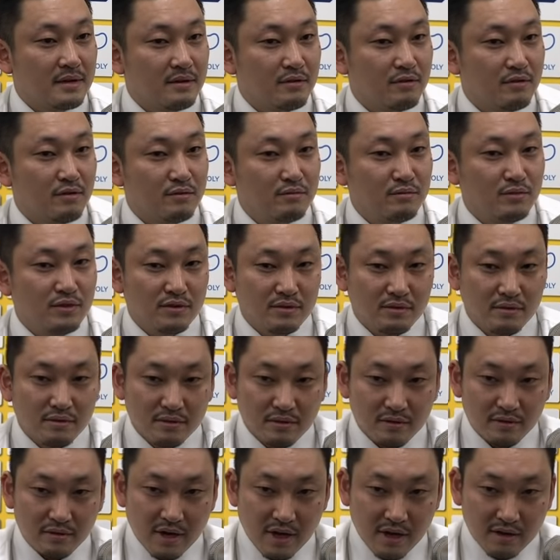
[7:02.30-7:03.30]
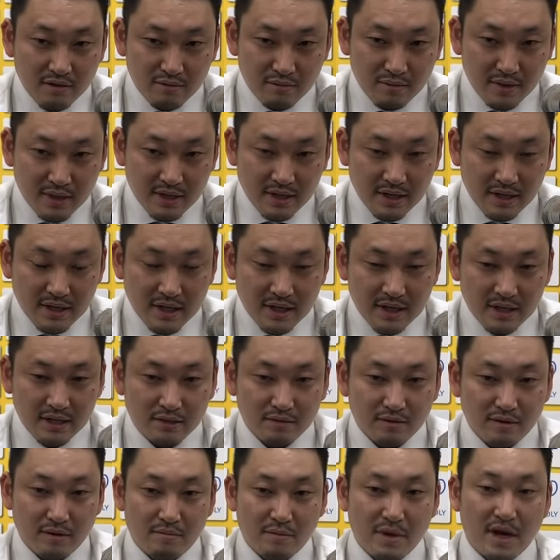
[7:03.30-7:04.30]
ホームコートの
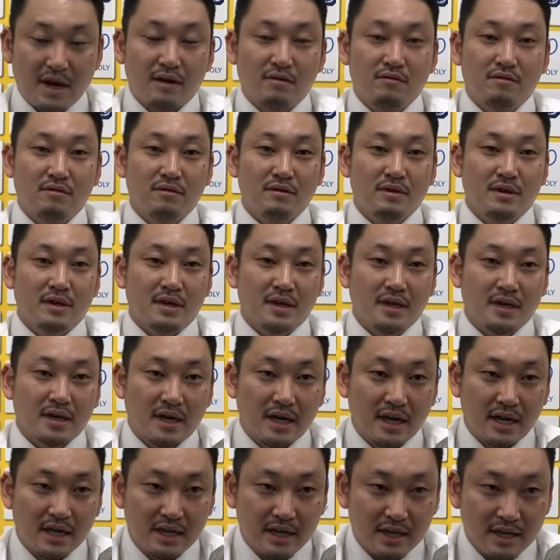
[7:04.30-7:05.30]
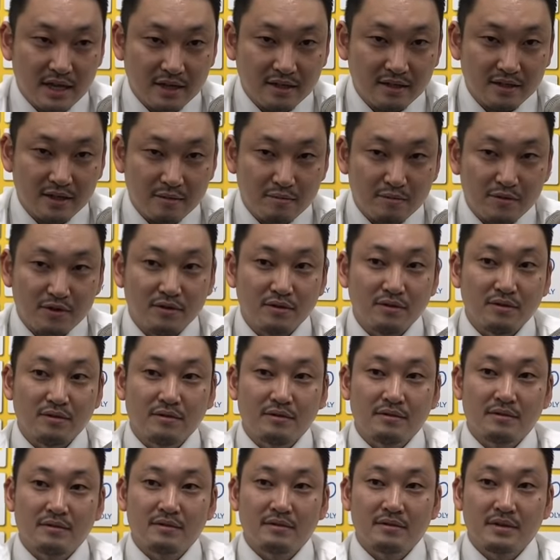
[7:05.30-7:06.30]
アドバンテージは、まあ、声が出なくても
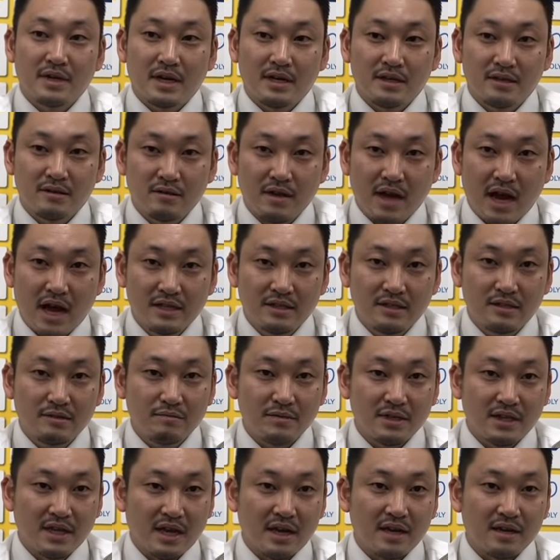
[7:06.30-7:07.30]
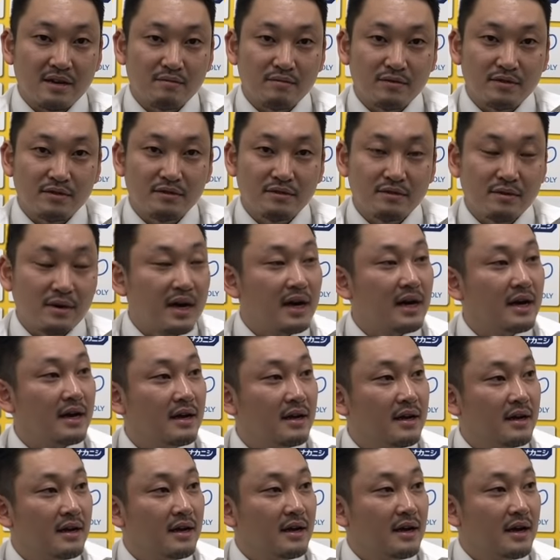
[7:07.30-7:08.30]
なんかその圧みたいなものは
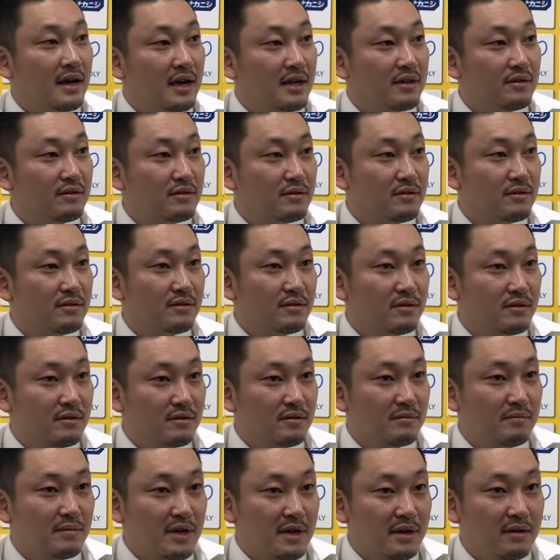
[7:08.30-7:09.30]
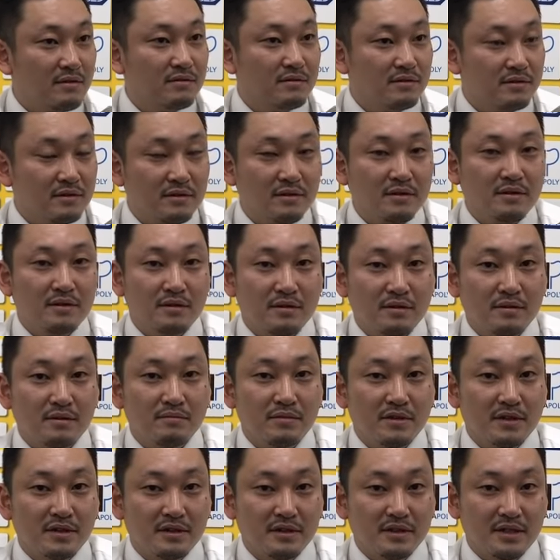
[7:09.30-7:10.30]
あのまあ、この
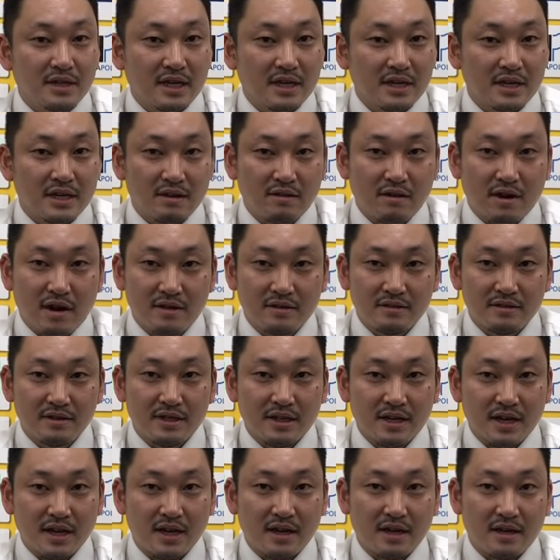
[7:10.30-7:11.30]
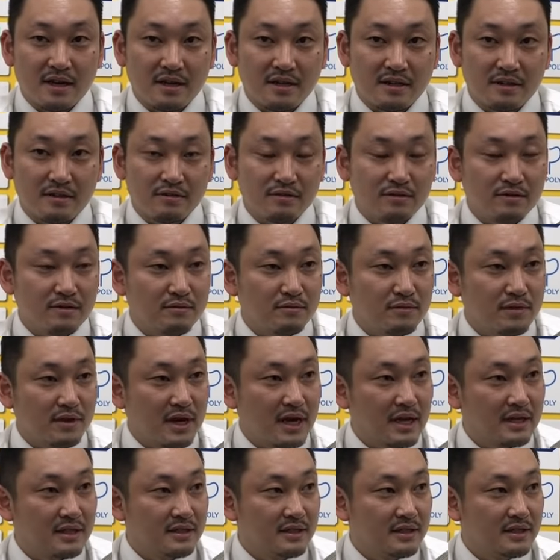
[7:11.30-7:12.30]
ブレックスアリーナはあるんじゃないかなっていうのも
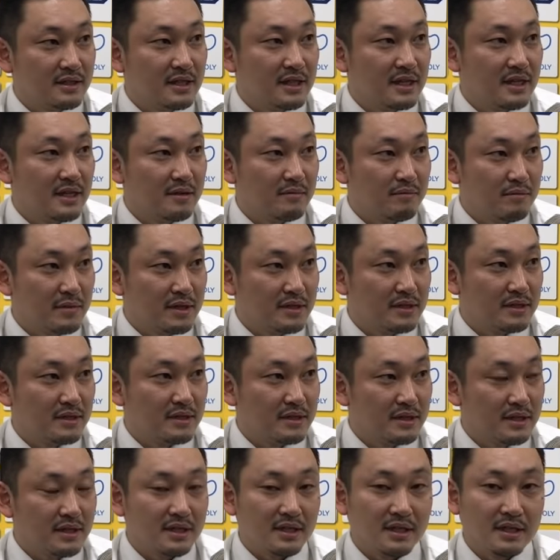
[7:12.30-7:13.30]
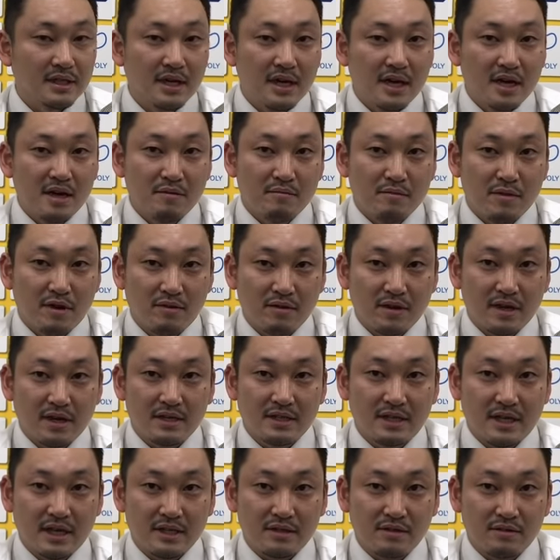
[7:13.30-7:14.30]
感じてますし、まあ、お
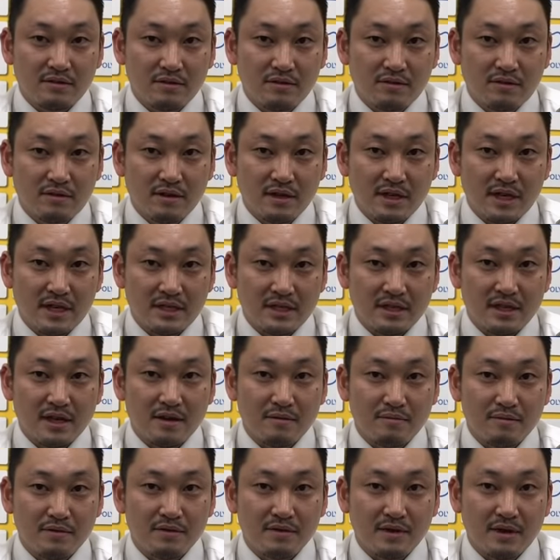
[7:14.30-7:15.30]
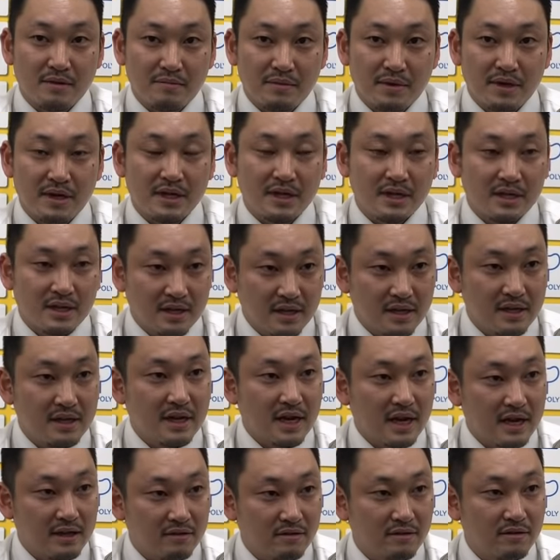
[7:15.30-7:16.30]
客さんその声出さない分やっぱり
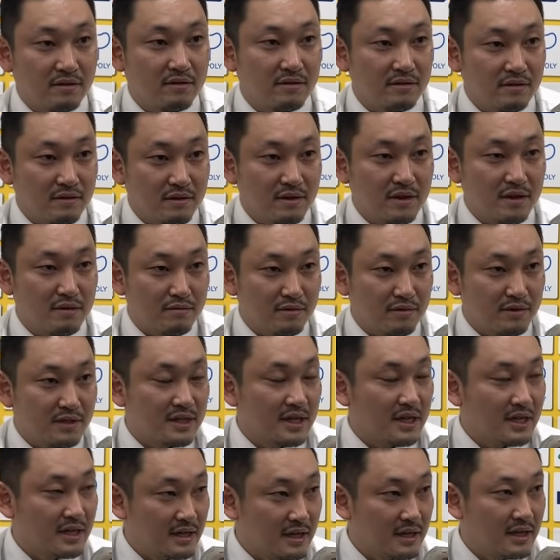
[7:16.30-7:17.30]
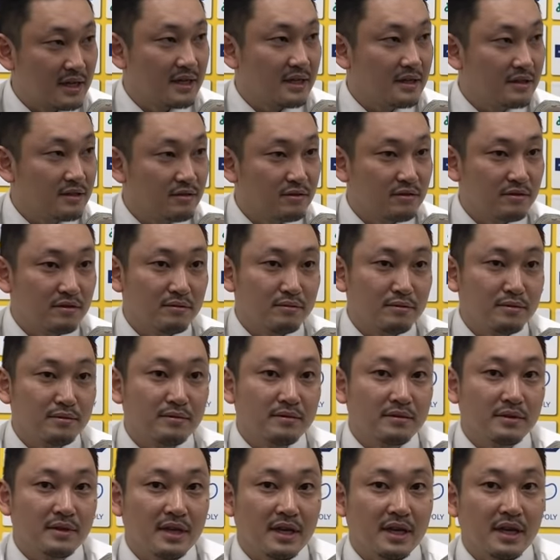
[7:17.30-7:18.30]
あの手拍子だったりそういう部
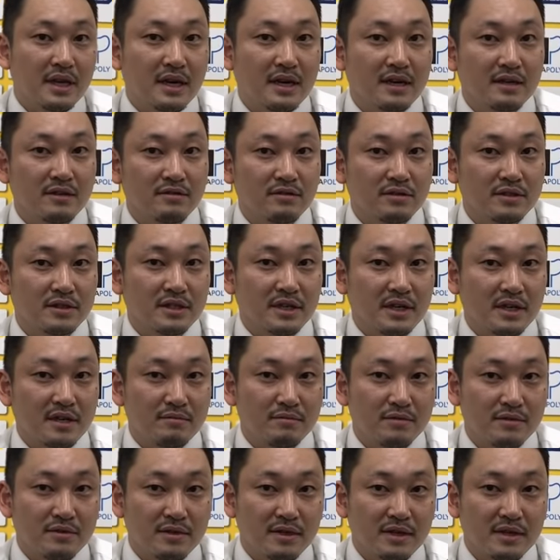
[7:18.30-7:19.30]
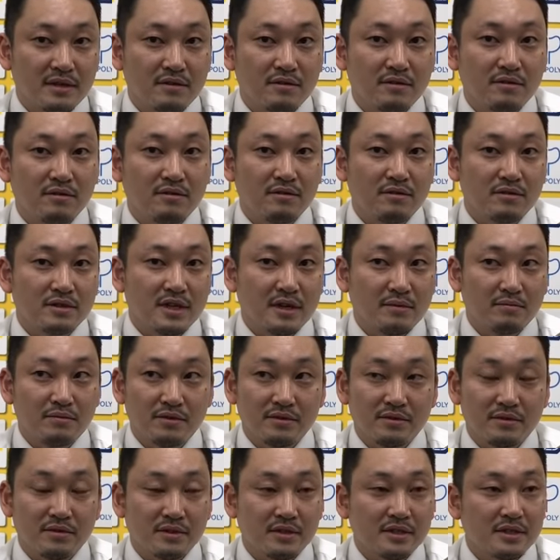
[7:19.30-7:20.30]
分であのしっかり僕らをこう
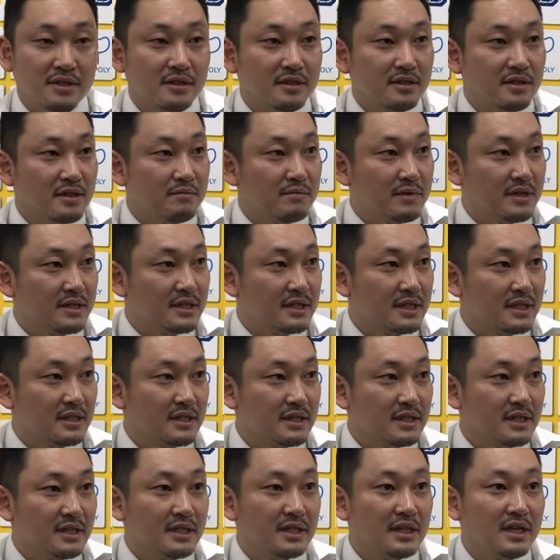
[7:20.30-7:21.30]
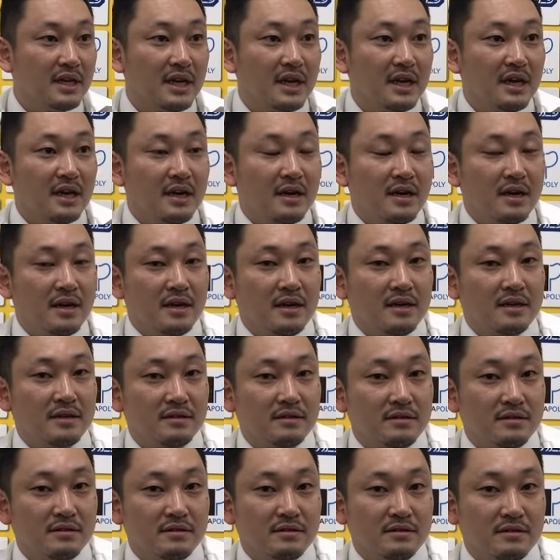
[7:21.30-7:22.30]
サポートしてくれましたしう
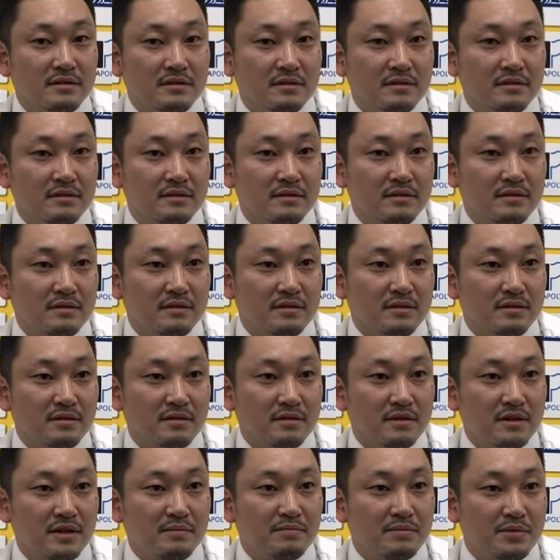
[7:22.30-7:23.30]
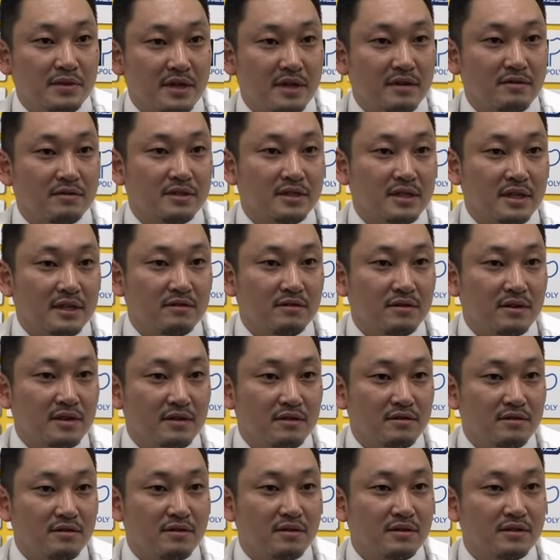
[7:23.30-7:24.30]
んそのいいプレーをした時
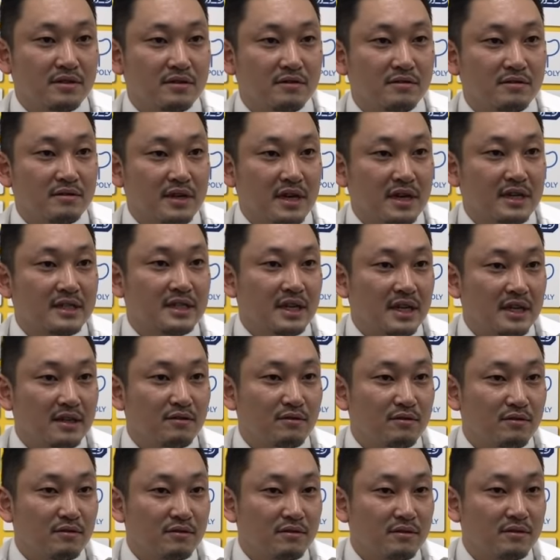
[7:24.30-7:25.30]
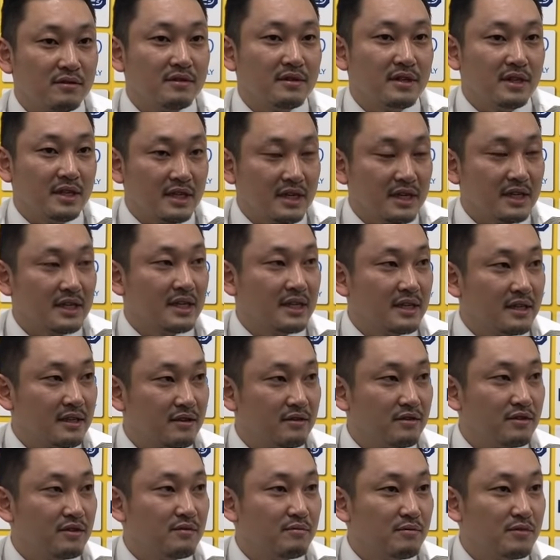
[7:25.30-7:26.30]
のそのお客さんのこう乗ってき方っ
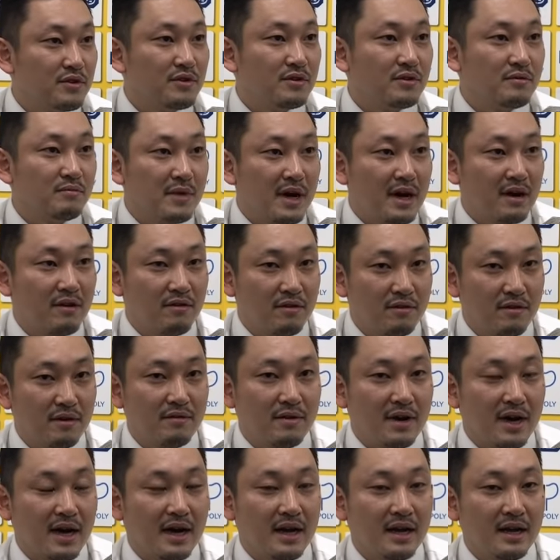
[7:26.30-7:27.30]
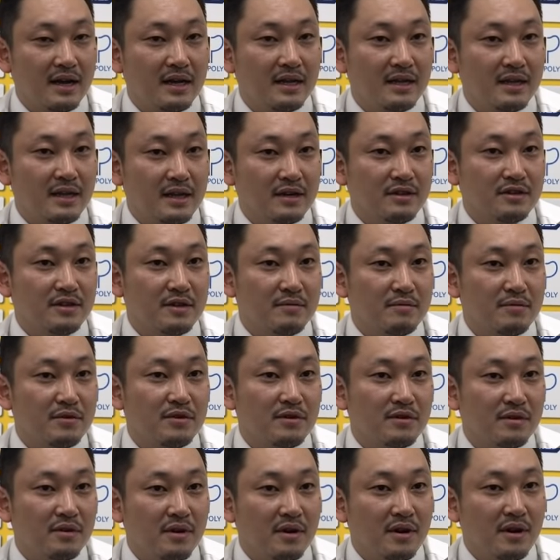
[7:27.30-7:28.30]
ていうのも、まあ、声はなくても。